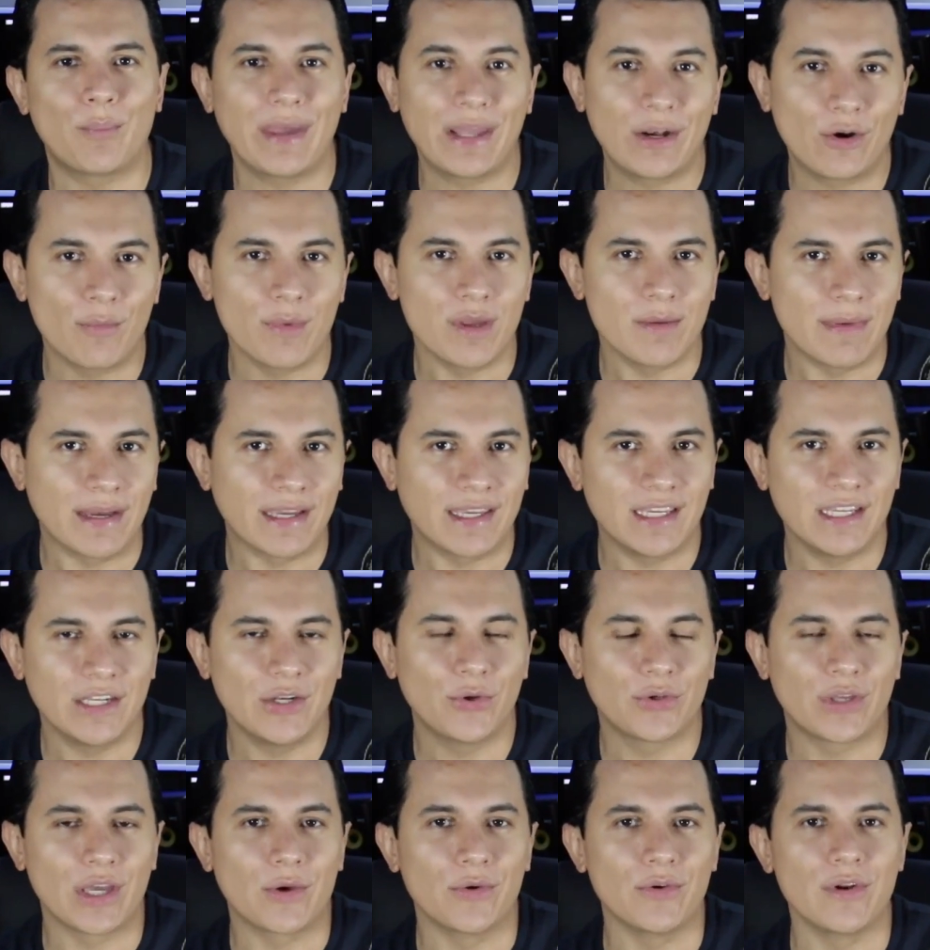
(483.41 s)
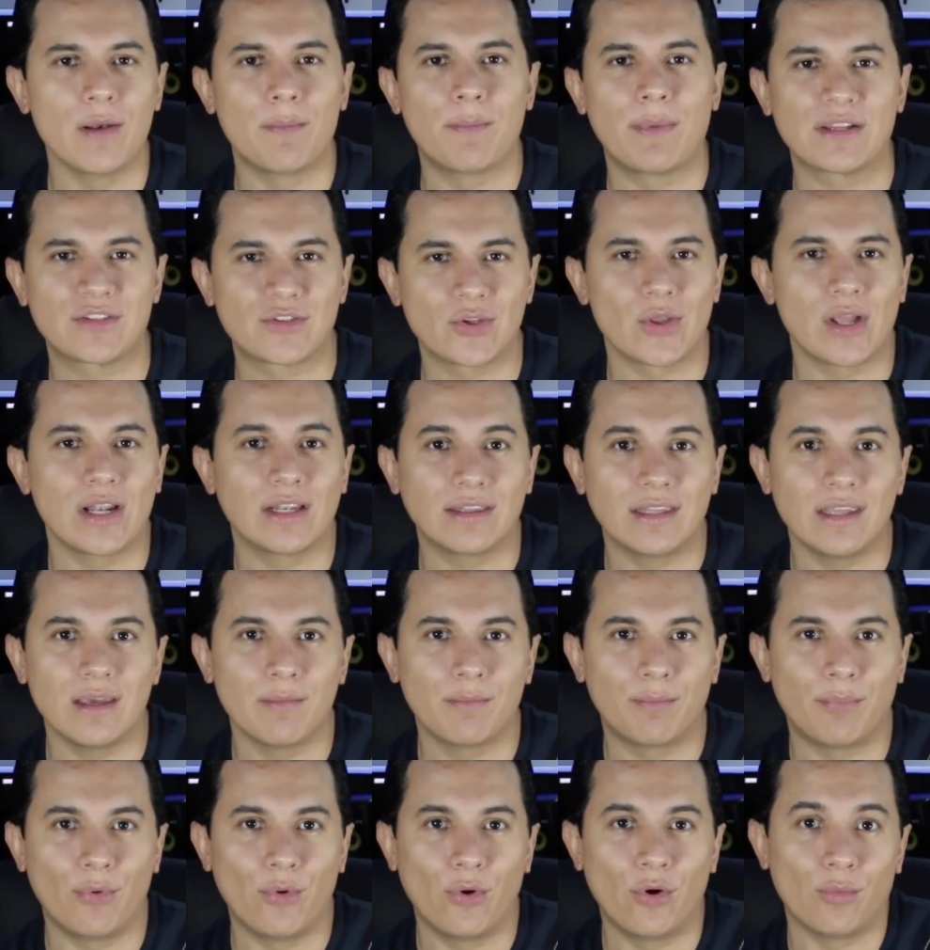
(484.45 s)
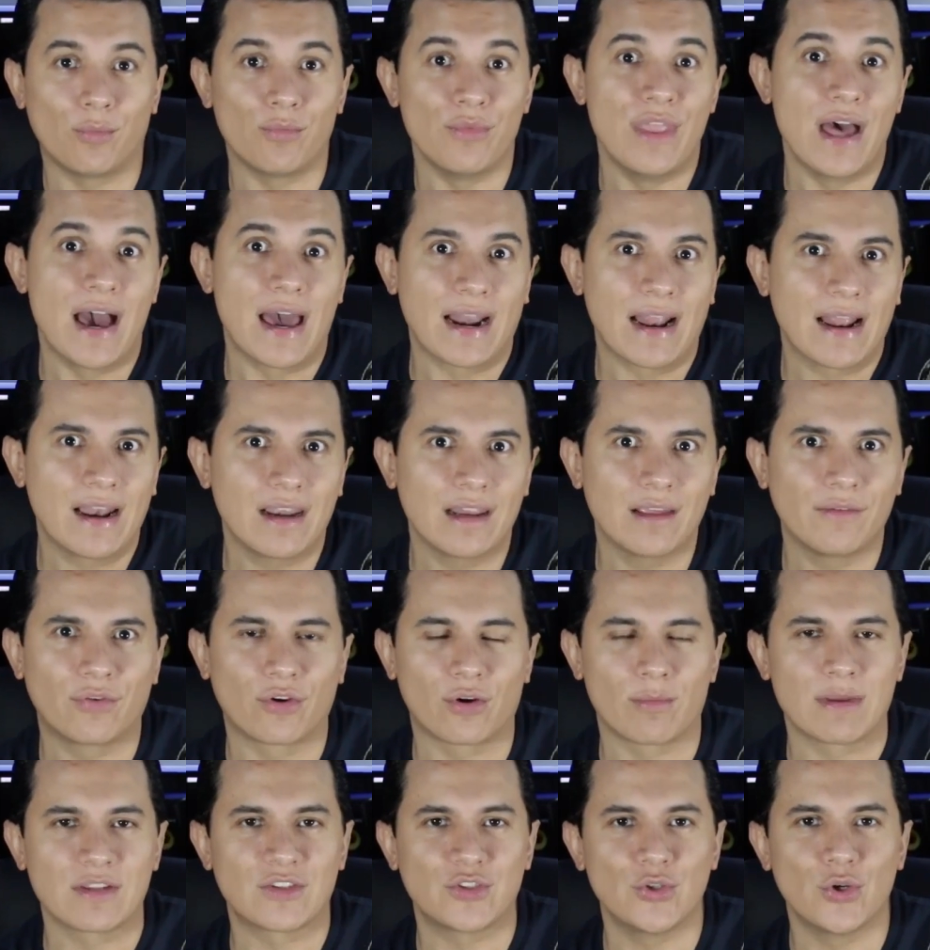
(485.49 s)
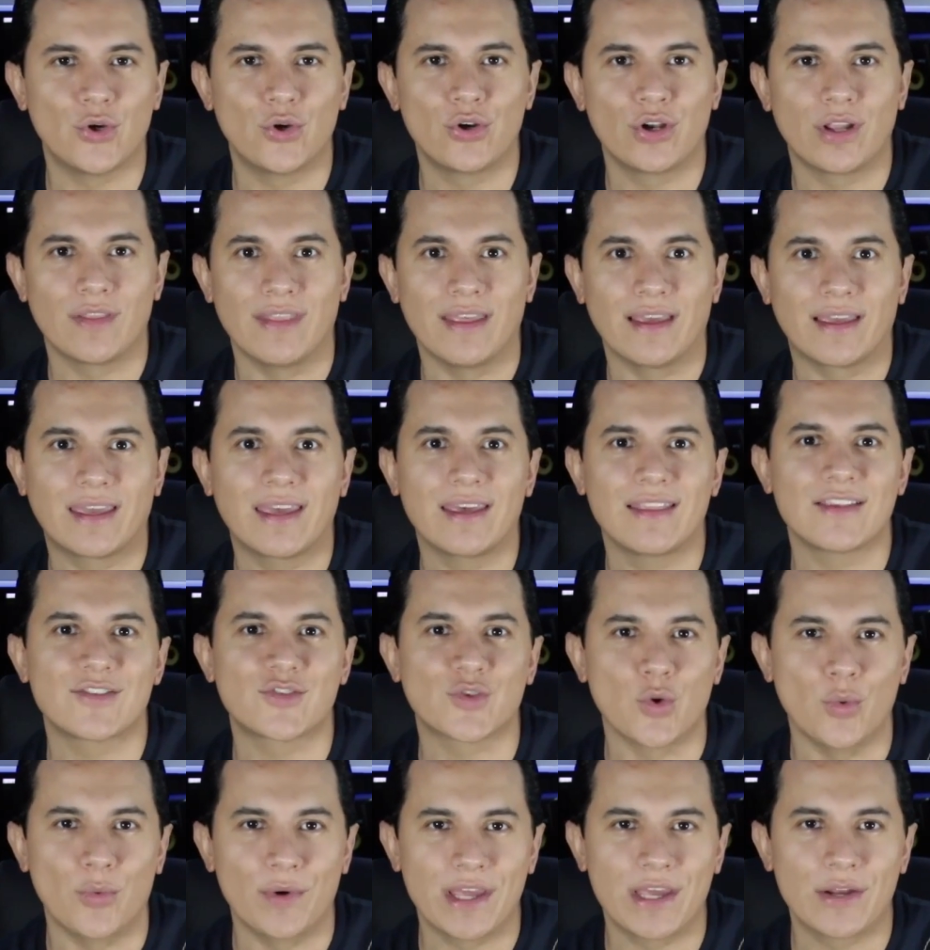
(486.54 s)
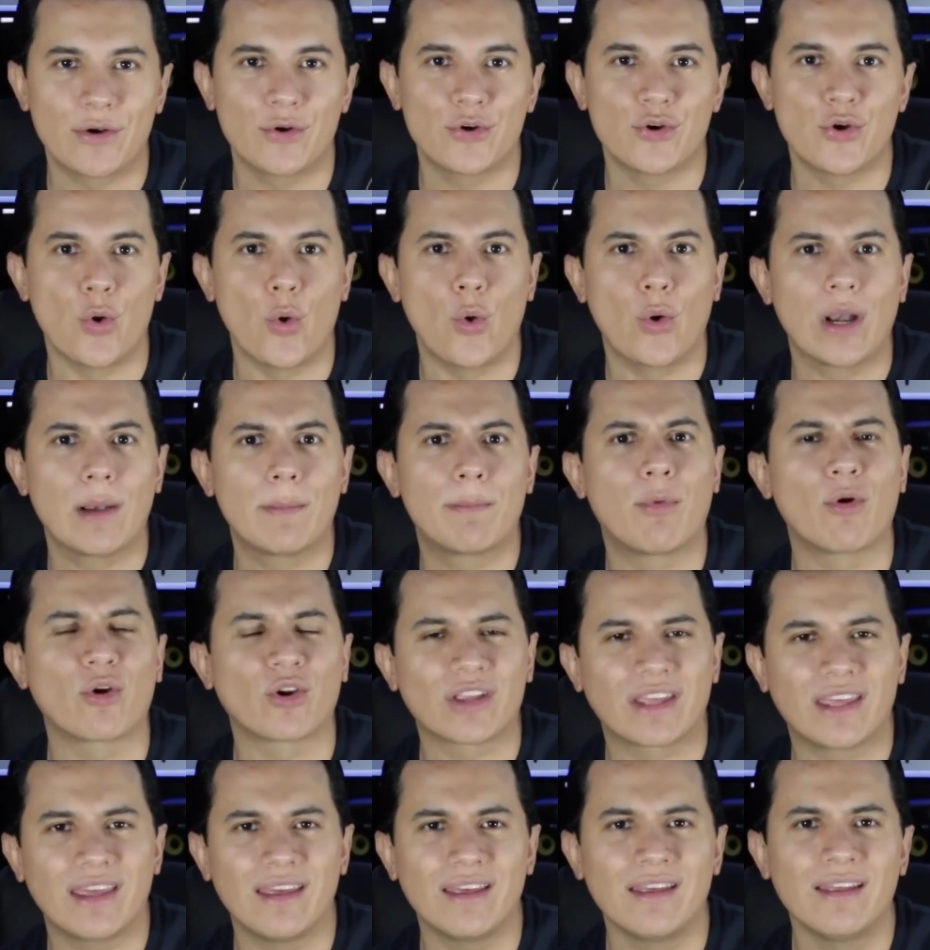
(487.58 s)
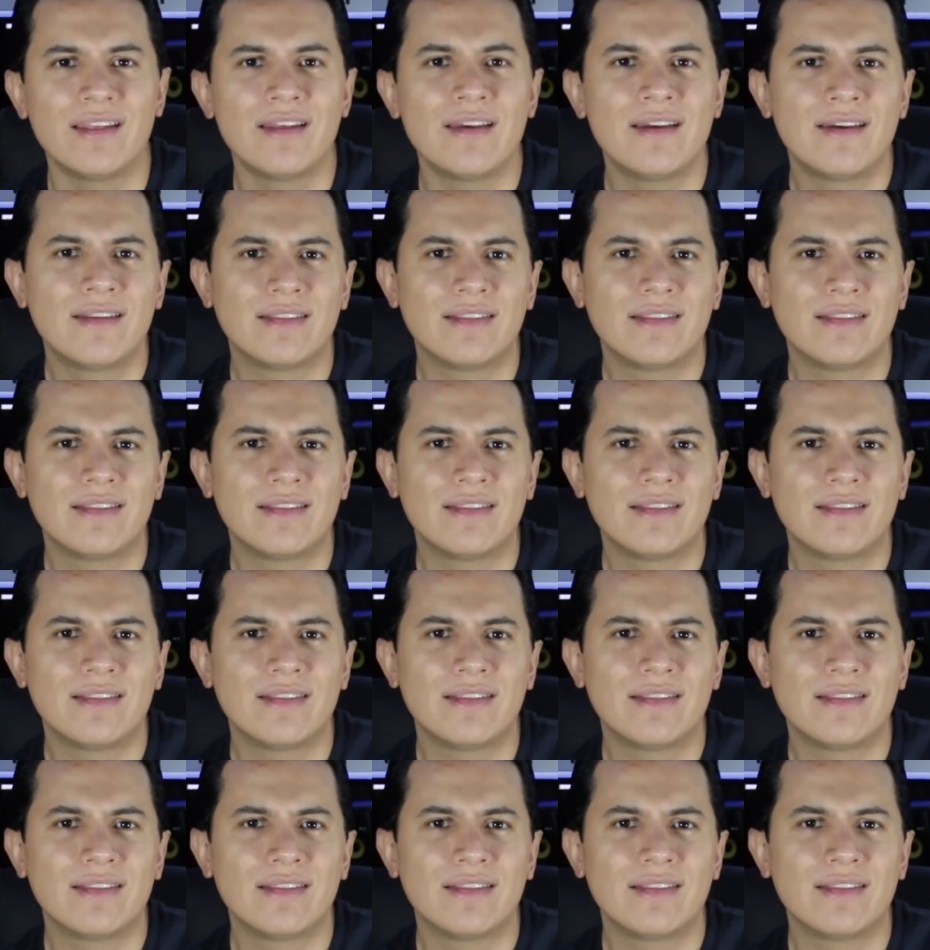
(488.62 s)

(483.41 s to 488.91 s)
pero me imagino que con el paso del tiempo darán la información de qué descubrieron o el por qué